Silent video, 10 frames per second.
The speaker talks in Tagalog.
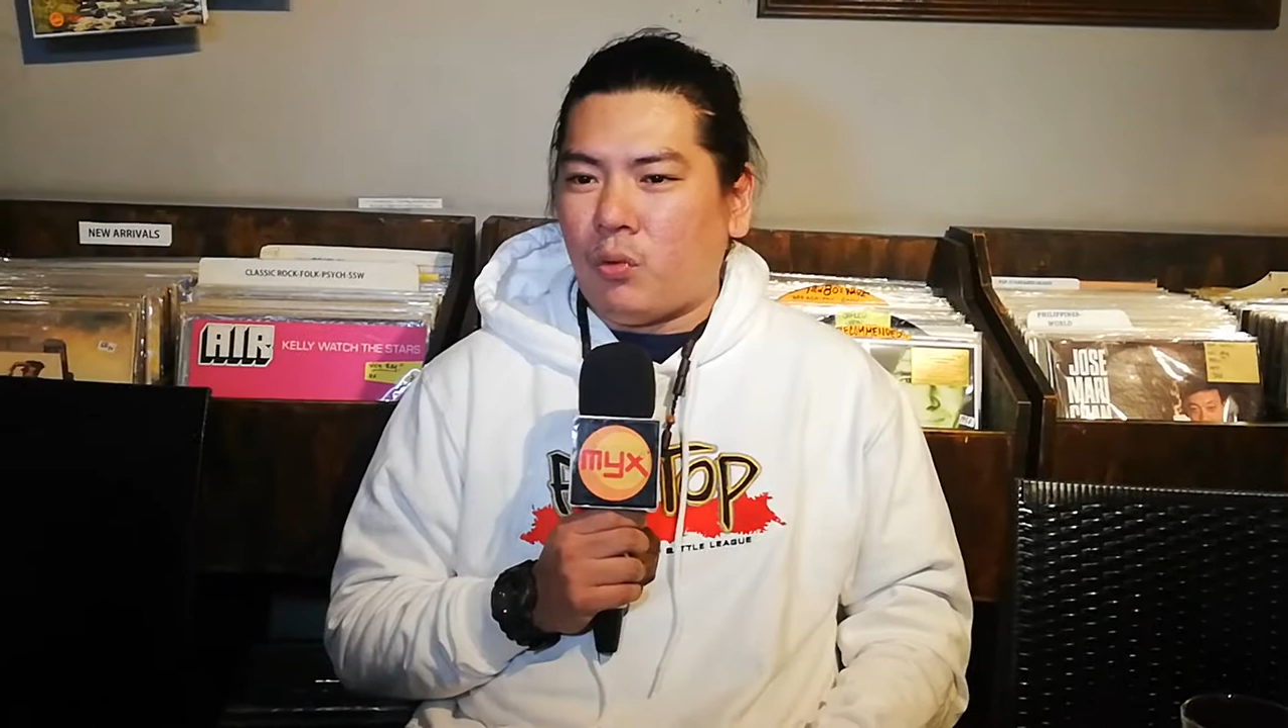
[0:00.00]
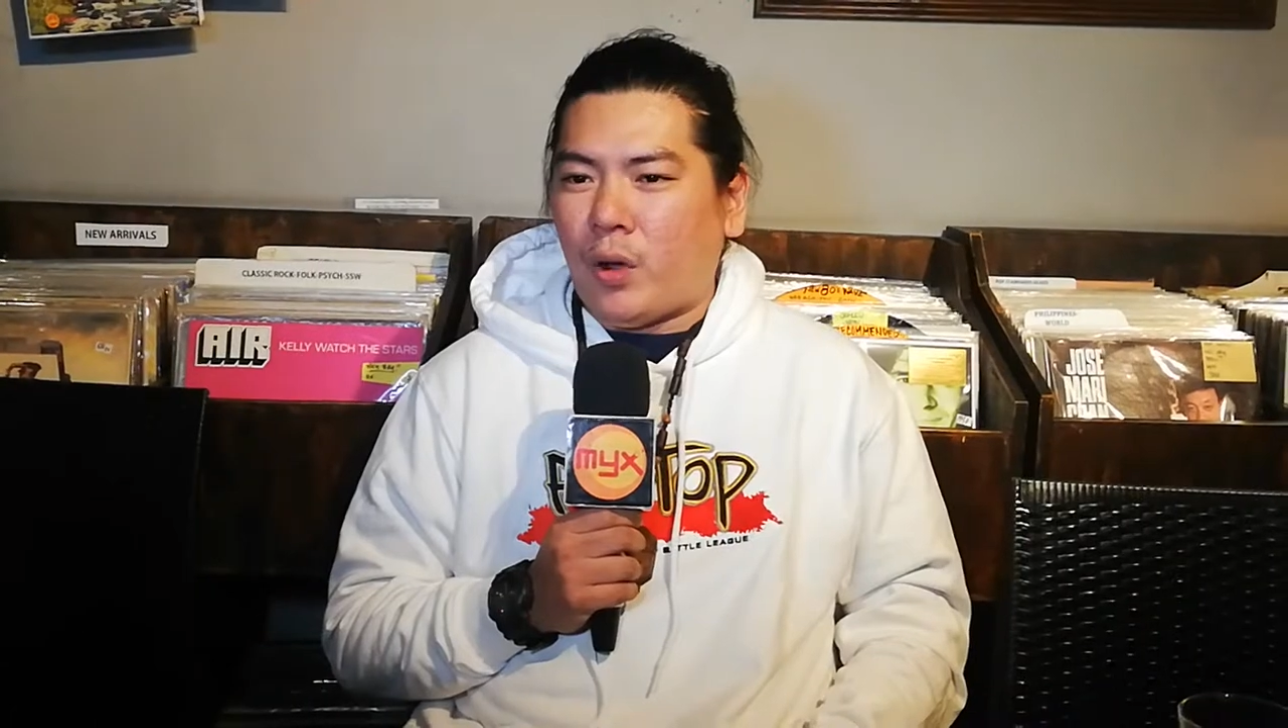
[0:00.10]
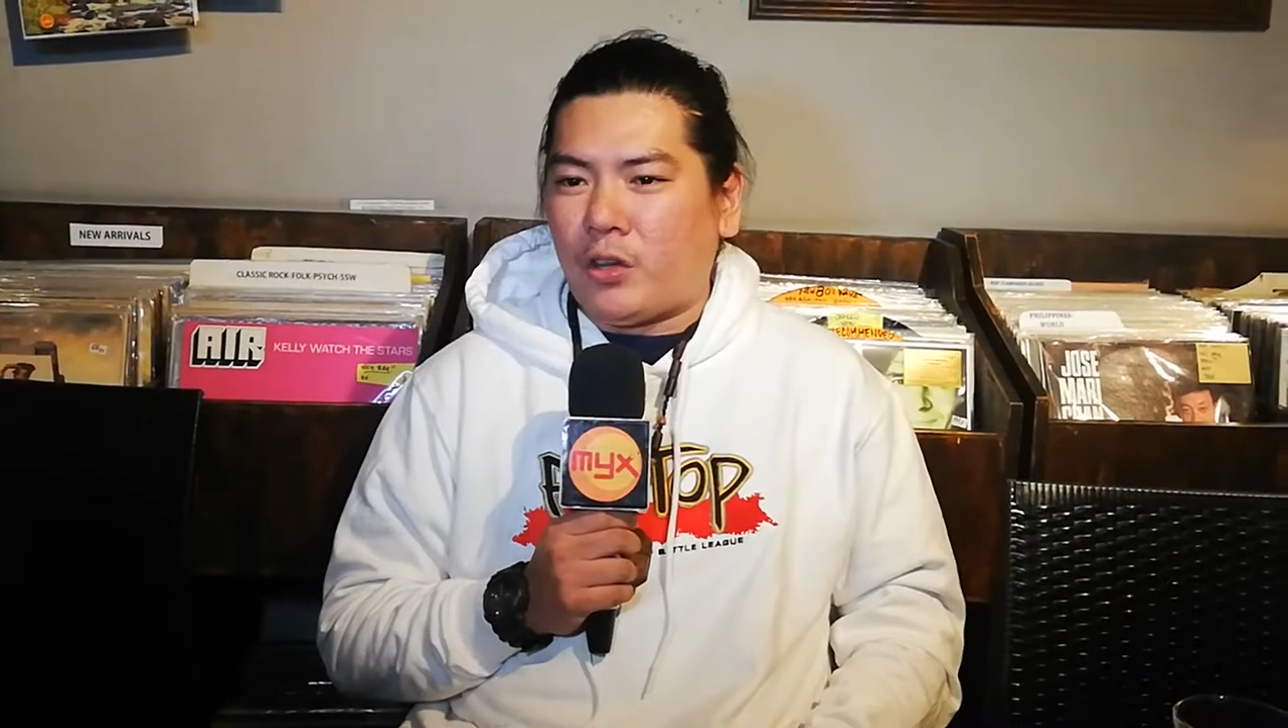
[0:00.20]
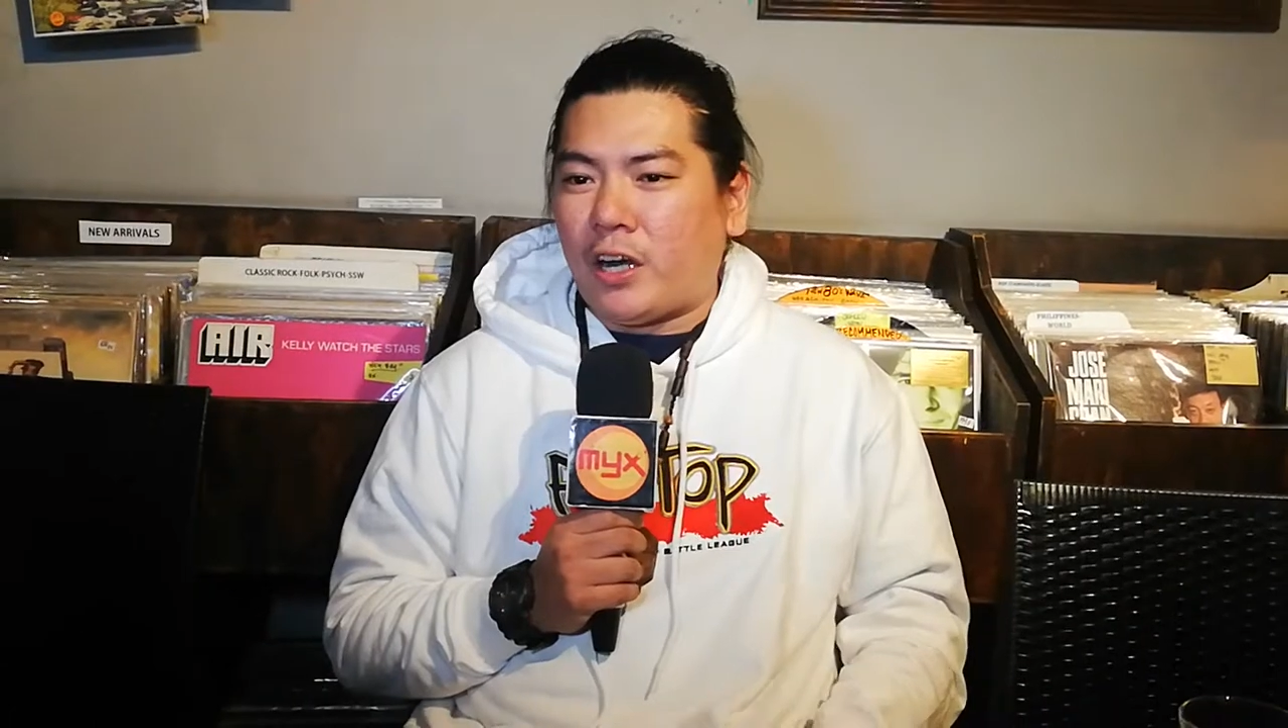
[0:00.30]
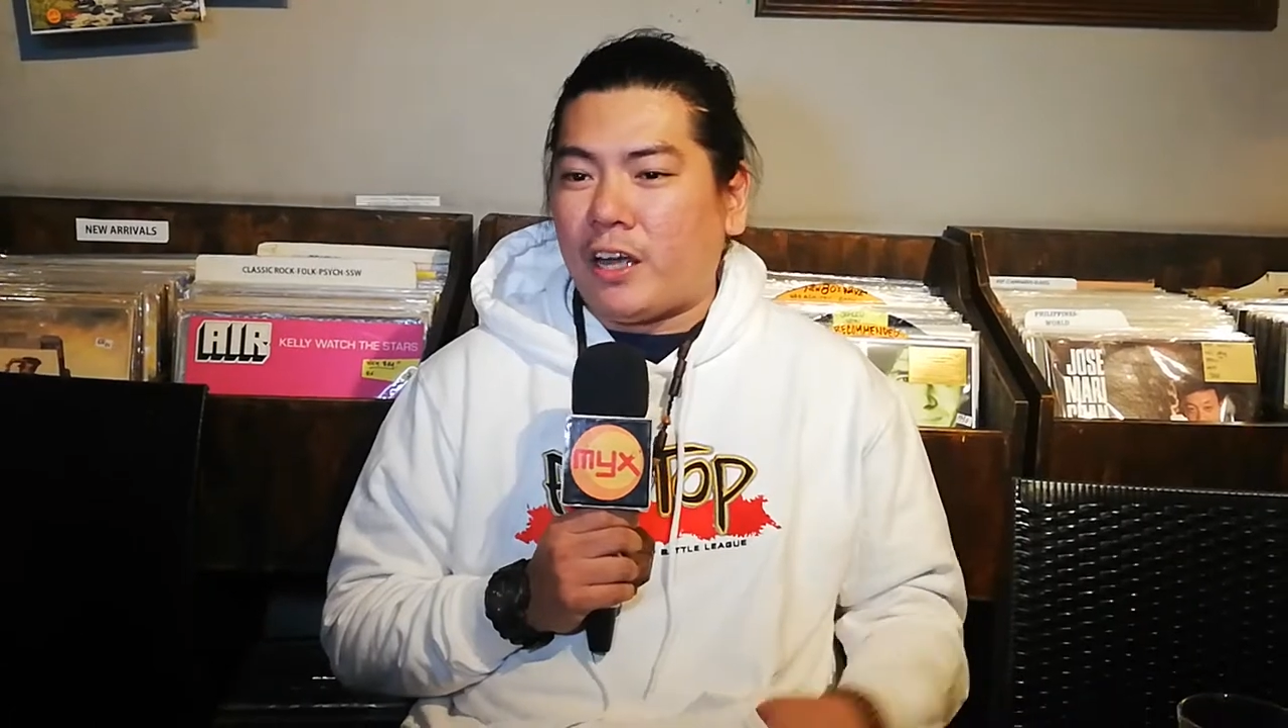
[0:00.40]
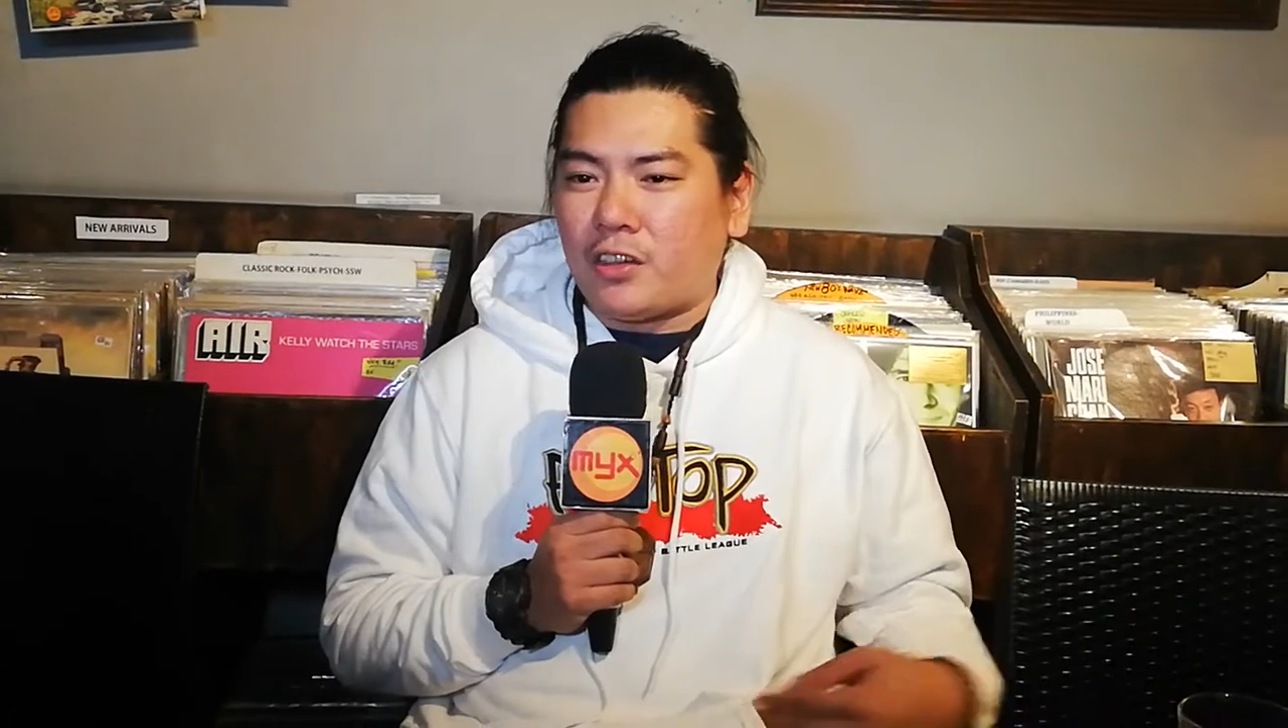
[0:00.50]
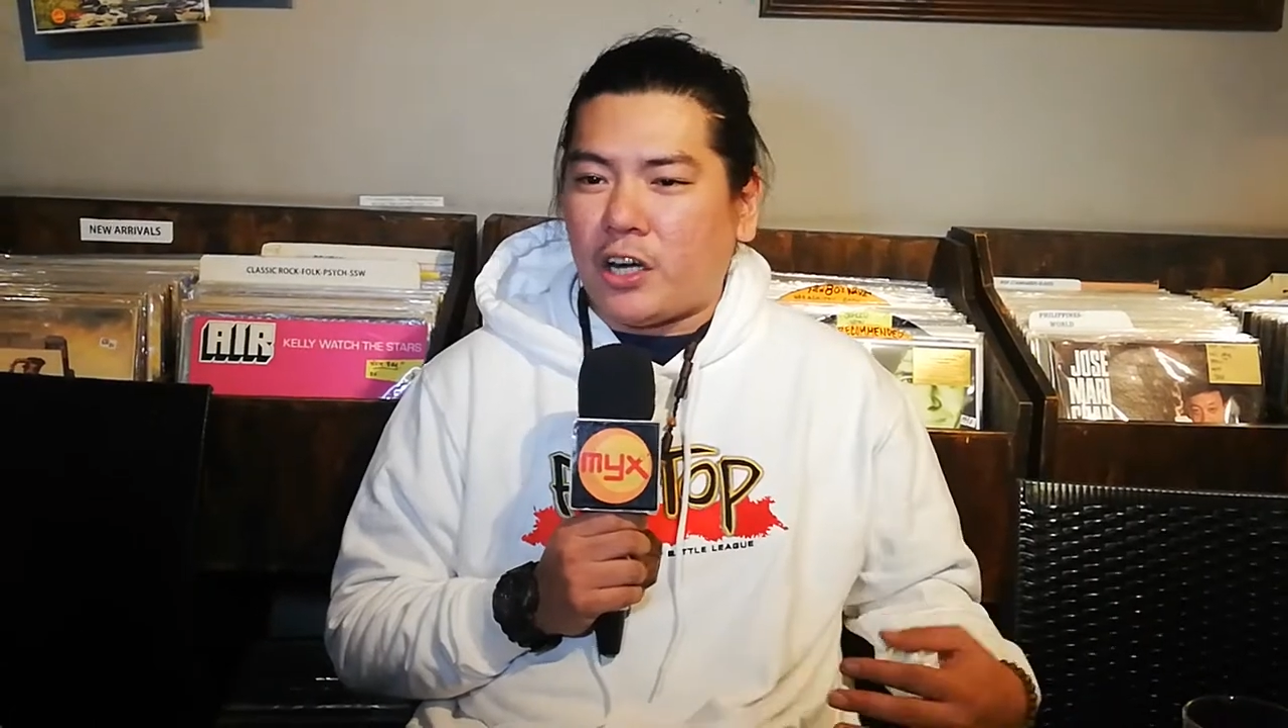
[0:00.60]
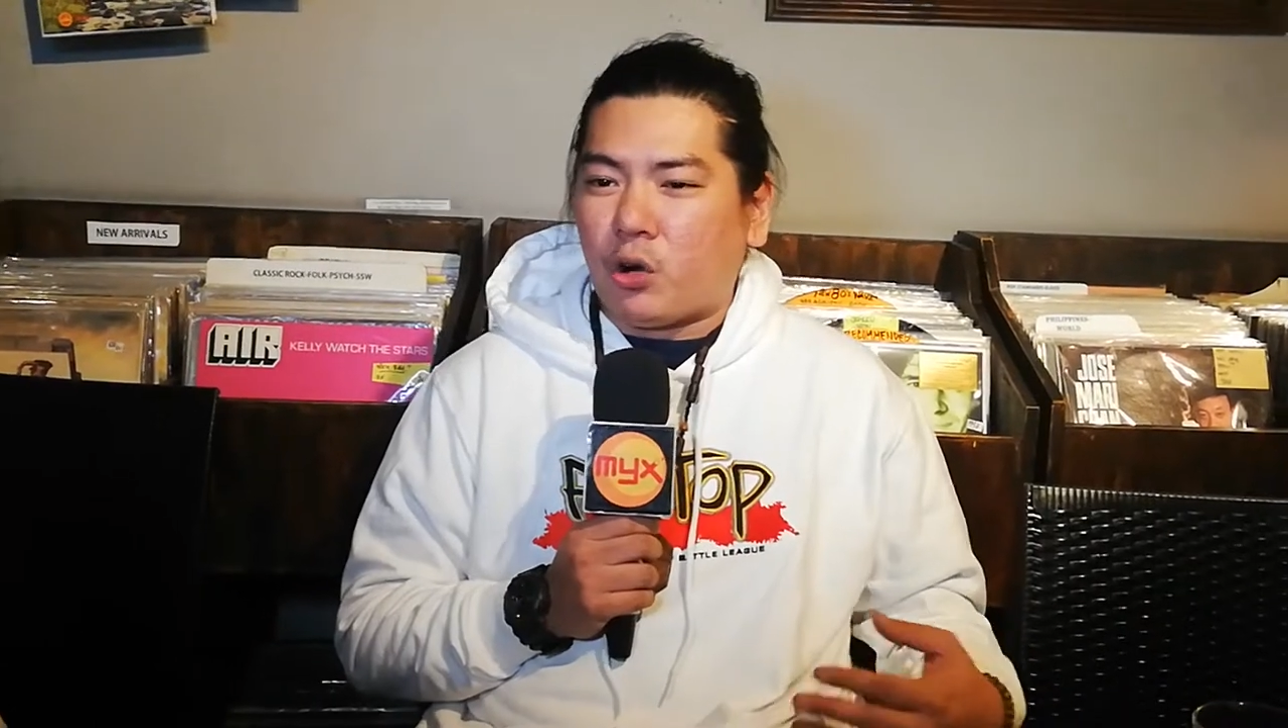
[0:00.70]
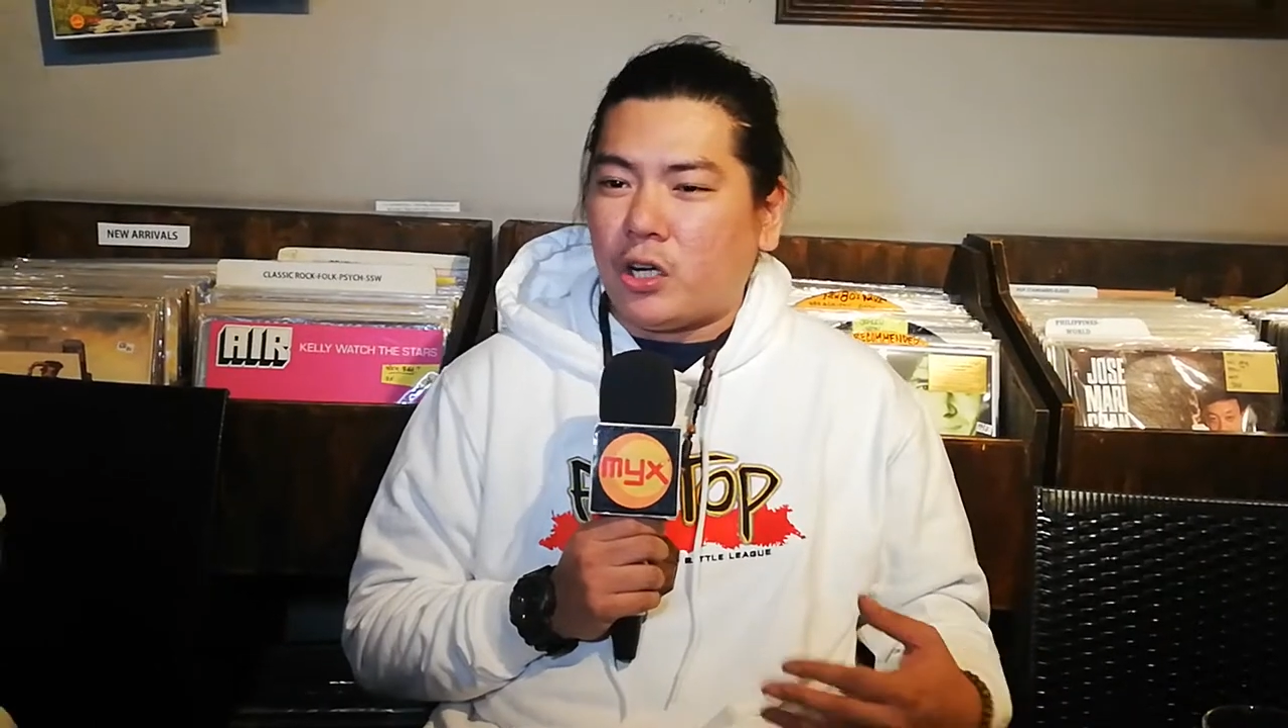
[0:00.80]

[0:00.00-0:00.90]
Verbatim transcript: whether entering